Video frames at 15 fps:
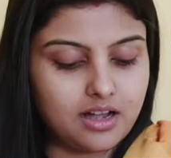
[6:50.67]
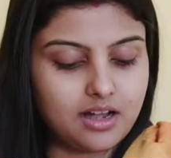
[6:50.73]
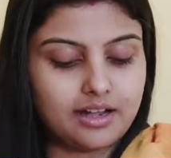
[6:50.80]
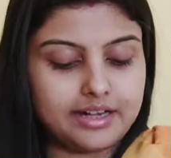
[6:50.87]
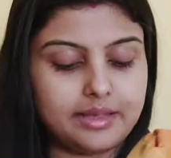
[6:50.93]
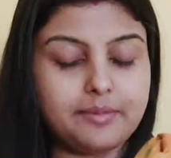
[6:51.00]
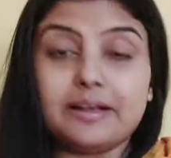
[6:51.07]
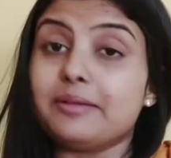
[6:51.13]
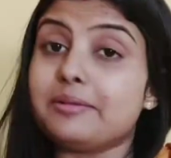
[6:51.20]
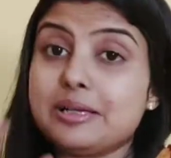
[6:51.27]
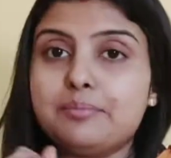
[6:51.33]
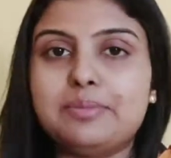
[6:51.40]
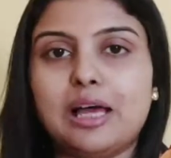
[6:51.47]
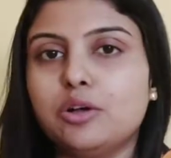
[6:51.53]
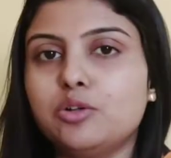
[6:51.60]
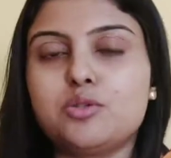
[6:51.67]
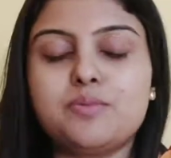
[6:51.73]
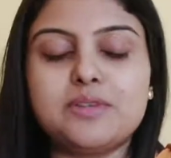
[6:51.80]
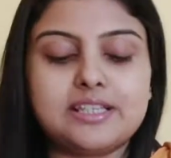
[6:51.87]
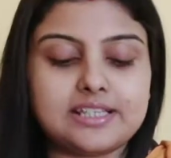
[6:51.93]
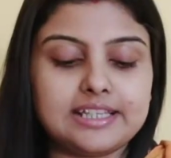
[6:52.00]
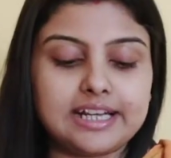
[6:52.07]
আর এবারে ওটা ব্লাউজ
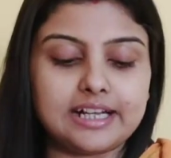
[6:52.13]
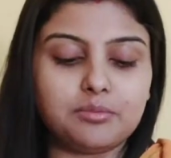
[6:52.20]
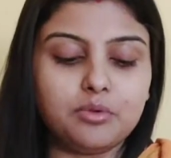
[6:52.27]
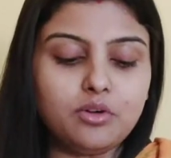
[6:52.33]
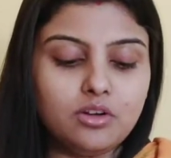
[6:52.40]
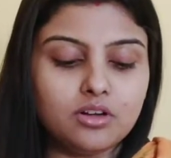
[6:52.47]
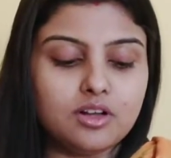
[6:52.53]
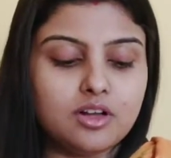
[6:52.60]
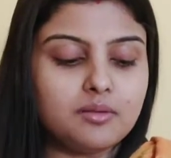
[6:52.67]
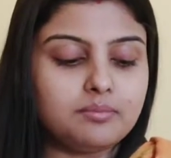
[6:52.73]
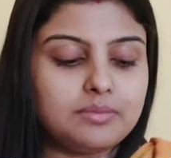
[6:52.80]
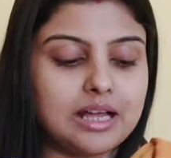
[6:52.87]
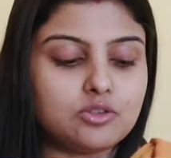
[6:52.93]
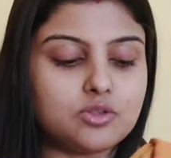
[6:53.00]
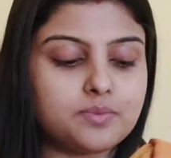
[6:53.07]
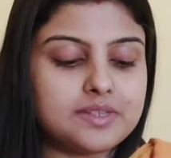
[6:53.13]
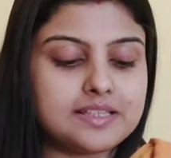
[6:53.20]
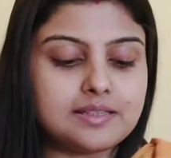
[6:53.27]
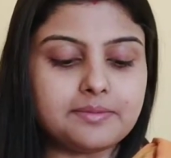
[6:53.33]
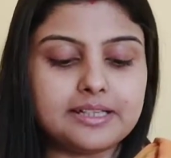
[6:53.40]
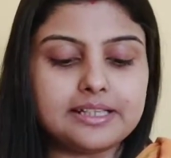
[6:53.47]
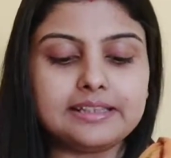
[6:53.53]
পিসটা দেখো ব্লাউজ পিসটা
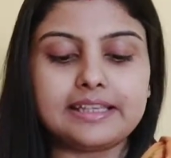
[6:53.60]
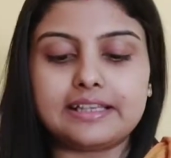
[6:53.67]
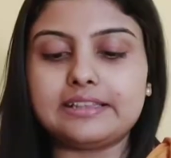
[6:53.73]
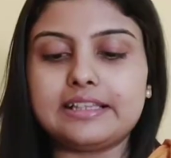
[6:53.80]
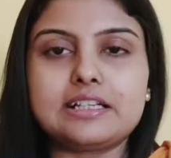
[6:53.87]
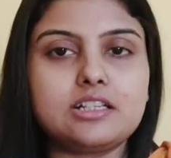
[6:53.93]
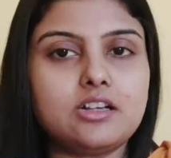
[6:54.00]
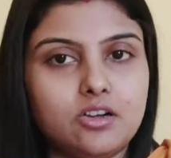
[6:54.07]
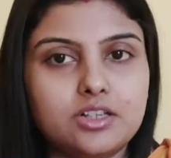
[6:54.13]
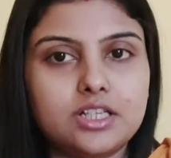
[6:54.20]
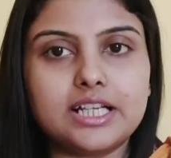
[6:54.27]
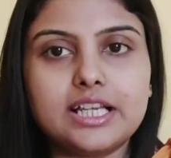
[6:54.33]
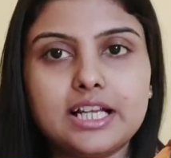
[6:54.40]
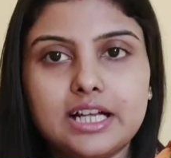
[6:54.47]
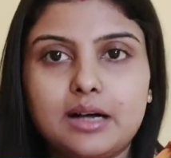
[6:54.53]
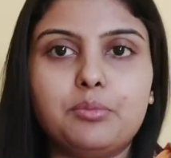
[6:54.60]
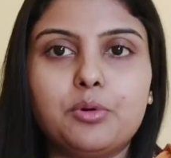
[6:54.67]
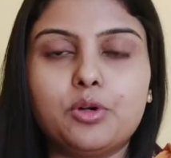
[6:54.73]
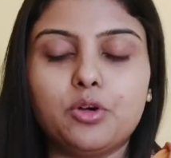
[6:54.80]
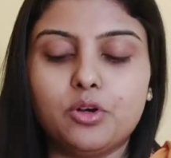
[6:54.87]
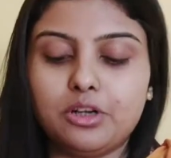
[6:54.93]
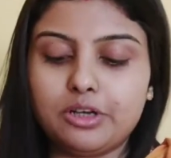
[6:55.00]
মানে দেখতে একটা অর্ডিনারি কাপড়
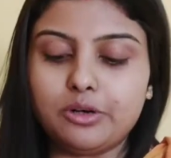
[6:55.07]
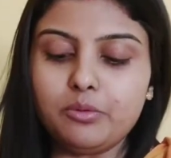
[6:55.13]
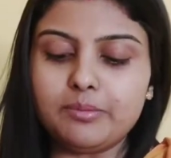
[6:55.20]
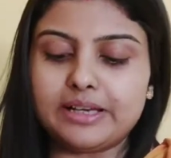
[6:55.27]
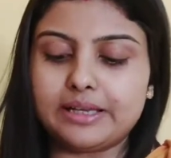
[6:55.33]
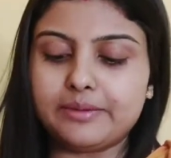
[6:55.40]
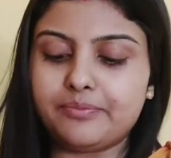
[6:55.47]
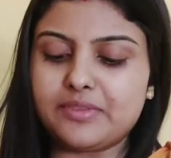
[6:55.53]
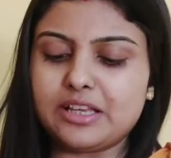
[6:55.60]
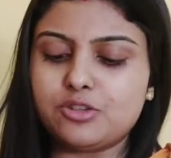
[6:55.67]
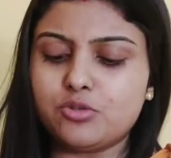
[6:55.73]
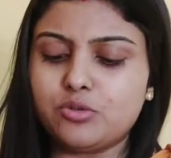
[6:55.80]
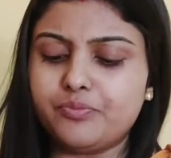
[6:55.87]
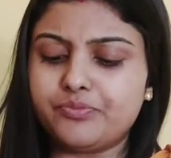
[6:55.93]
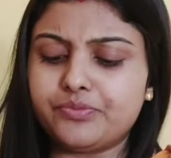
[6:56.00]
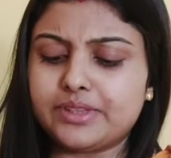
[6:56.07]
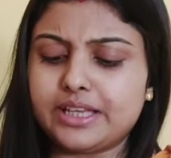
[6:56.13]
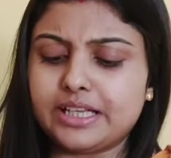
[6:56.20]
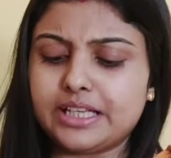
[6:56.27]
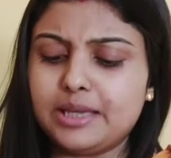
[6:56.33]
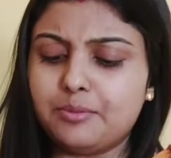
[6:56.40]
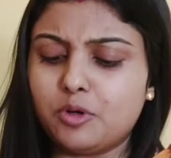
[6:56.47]
হলেও মানে একটু
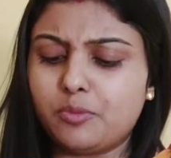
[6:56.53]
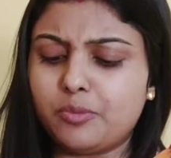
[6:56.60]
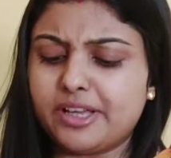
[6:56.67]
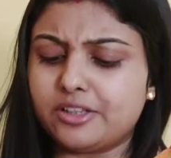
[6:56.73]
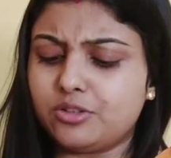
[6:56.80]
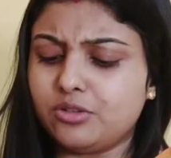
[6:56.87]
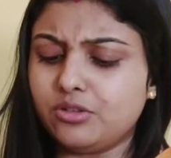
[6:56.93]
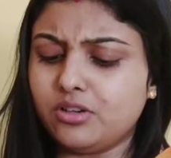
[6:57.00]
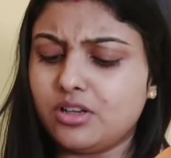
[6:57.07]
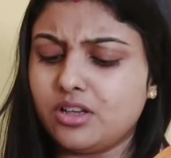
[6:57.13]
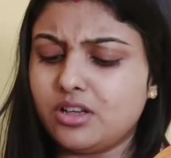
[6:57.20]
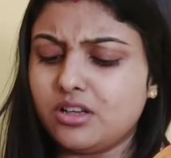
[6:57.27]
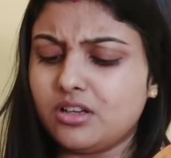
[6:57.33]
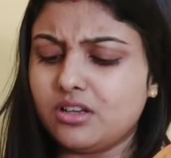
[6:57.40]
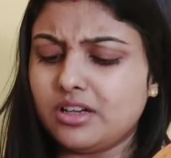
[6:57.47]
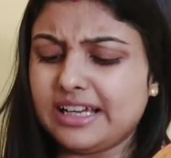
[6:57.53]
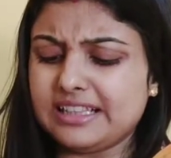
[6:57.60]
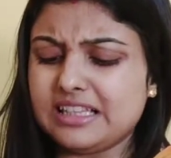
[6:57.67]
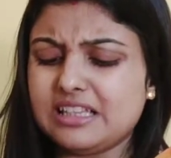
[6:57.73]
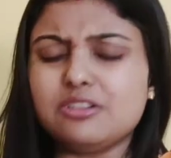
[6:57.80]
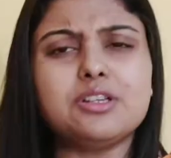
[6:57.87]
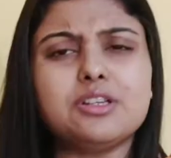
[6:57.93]
কি বলবো একটু আই
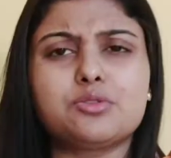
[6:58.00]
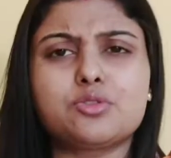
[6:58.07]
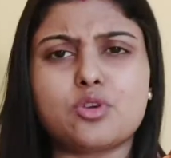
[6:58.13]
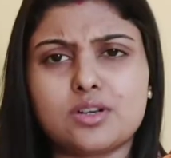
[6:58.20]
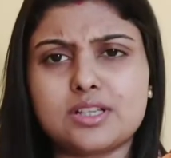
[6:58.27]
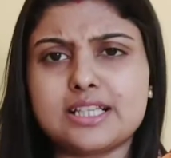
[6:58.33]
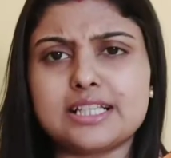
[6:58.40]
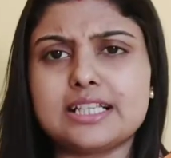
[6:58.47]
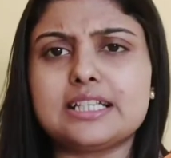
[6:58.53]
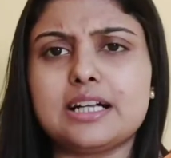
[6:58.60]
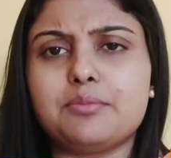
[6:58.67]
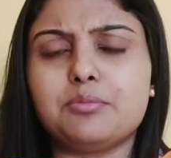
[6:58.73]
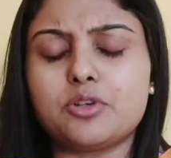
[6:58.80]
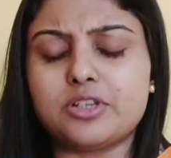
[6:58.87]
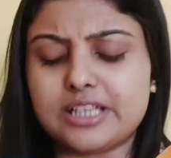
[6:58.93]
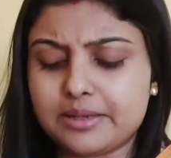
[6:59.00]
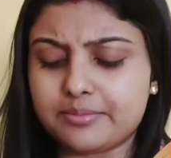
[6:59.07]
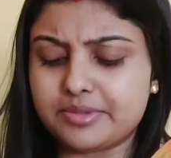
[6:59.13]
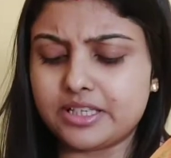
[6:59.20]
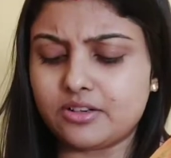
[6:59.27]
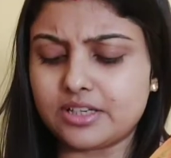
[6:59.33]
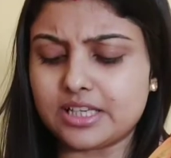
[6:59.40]
থিঙ্ক ওই জর্জেটের কাপড়
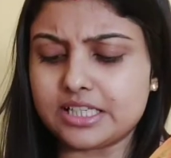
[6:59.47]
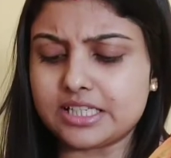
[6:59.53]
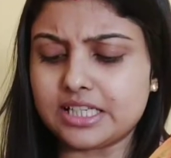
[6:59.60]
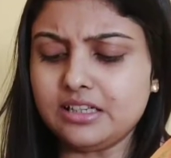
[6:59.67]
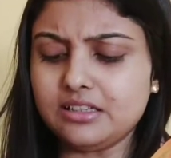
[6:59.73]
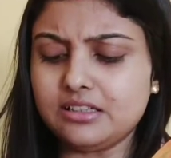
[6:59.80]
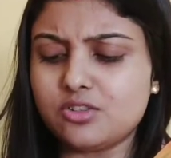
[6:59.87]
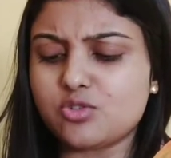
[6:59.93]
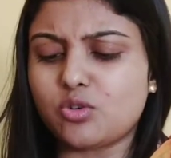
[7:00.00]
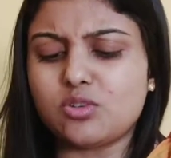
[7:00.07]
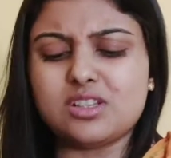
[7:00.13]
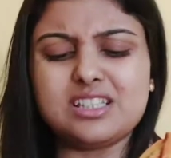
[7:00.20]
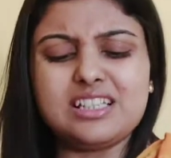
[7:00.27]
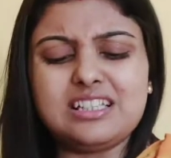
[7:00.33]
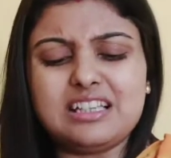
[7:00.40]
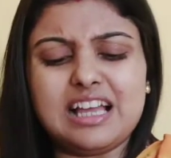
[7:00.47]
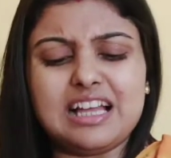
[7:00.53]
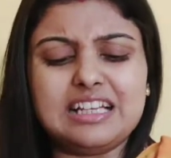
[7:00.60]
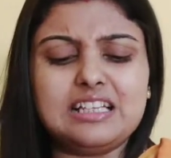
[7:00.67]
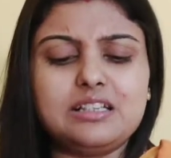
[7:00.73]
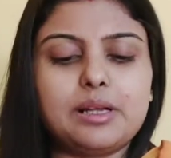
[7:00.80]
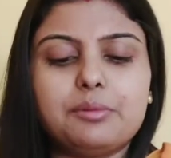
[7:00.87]
টাইপেরই অনেকটা জর্জেট
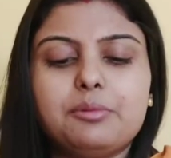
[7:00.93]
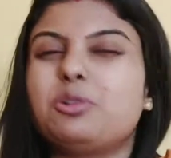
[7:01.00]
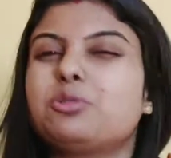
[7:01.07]
লাইনের মানে আমি